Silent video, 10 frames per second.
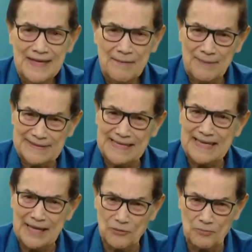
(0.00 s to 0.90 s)
Pero que
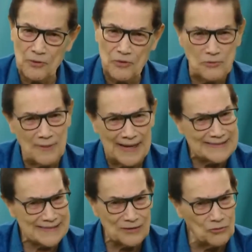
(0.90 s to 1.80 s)
yo quiero un poco
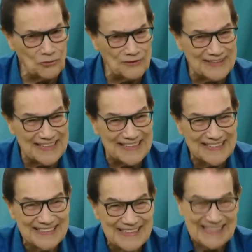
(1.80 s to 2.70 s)
más, no hay duda.
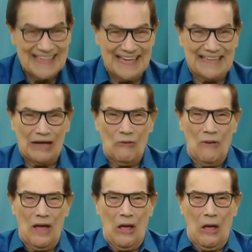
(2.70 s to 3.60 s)

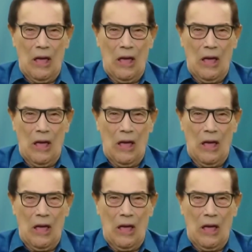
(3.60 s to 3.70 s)
Entonces,